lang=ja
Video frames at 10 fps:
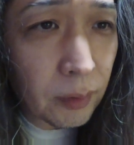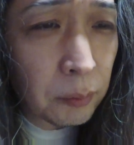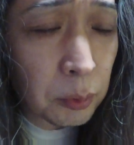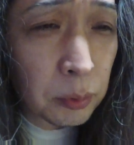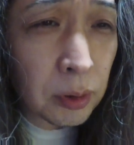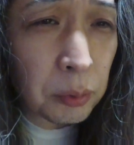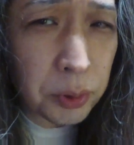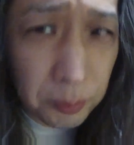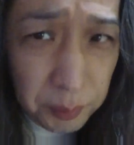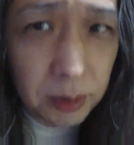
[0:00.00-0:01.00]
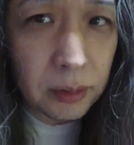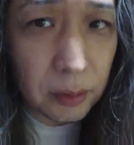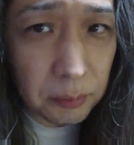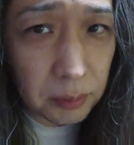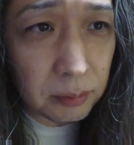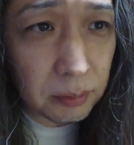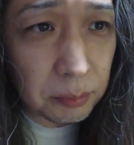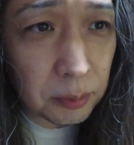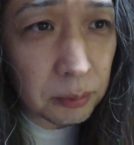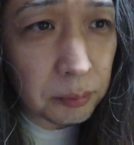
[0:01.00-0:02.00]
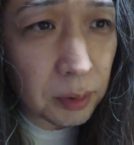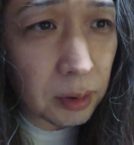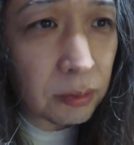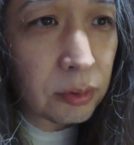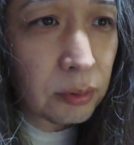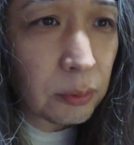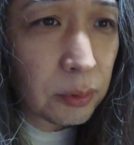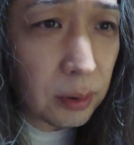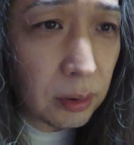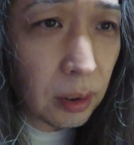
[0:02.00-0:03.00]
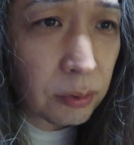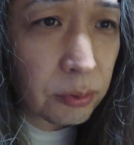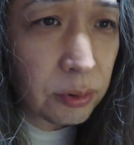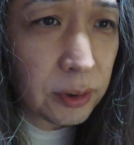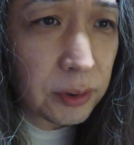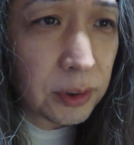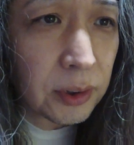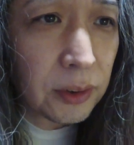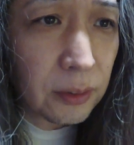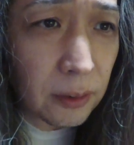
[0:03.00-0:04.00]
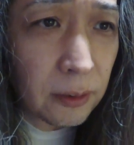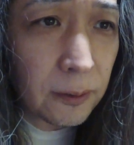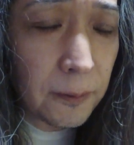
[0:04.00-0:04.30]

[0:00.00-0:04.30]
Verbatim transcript: もう楽しみにしています。もう真夏のね、暑い時期にね。